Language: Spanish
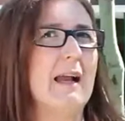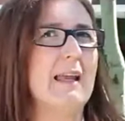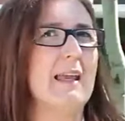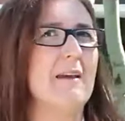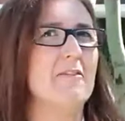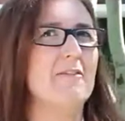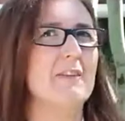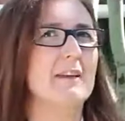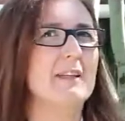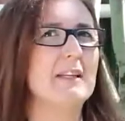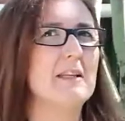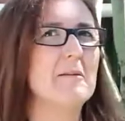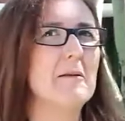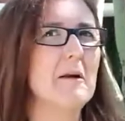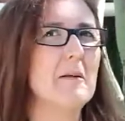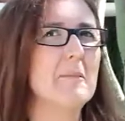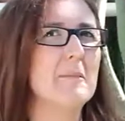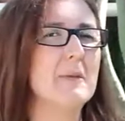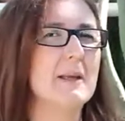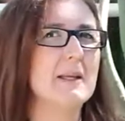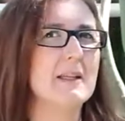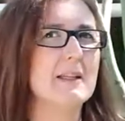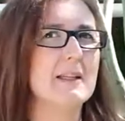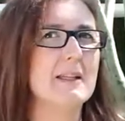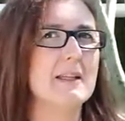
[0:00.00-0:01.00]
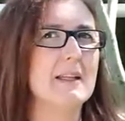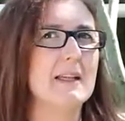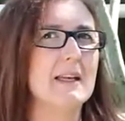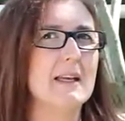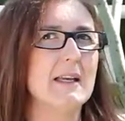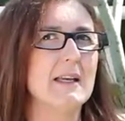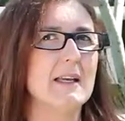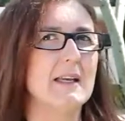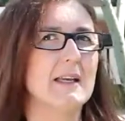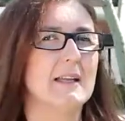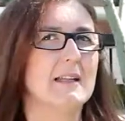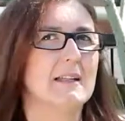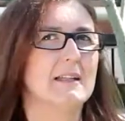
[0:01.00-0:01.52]
que
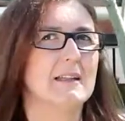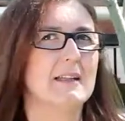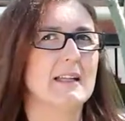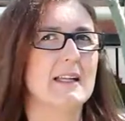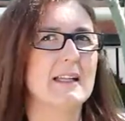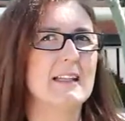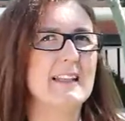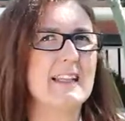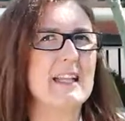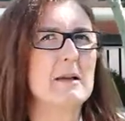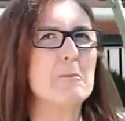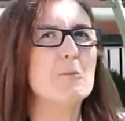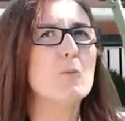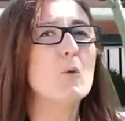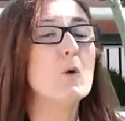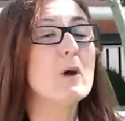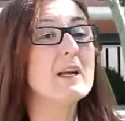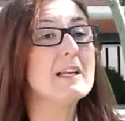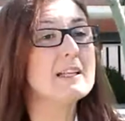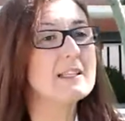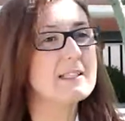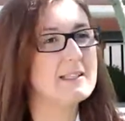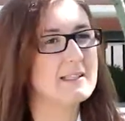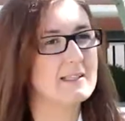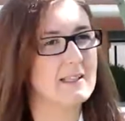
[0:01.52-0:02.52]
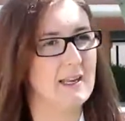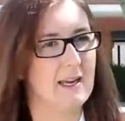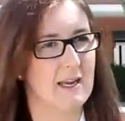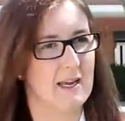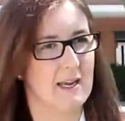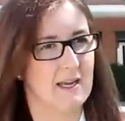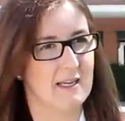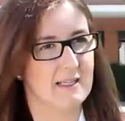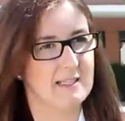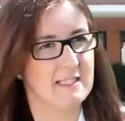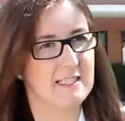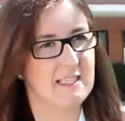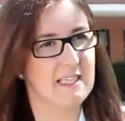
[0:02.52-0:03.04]
efectivamente te,
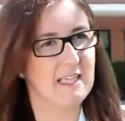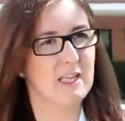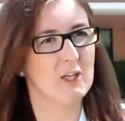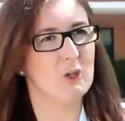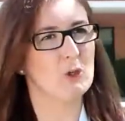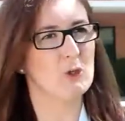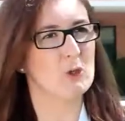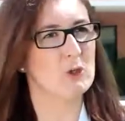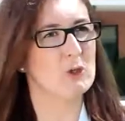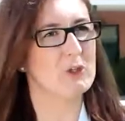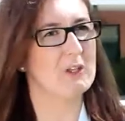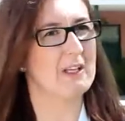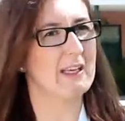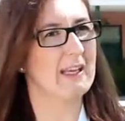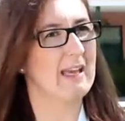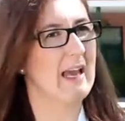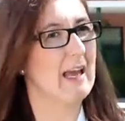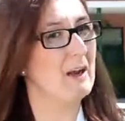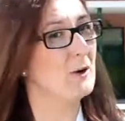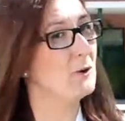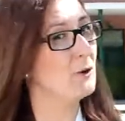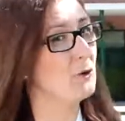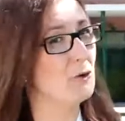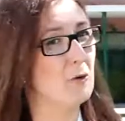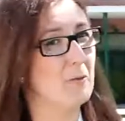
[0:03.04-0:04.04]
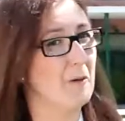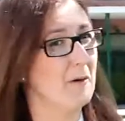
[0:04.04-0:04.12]
muestra signos que algo no,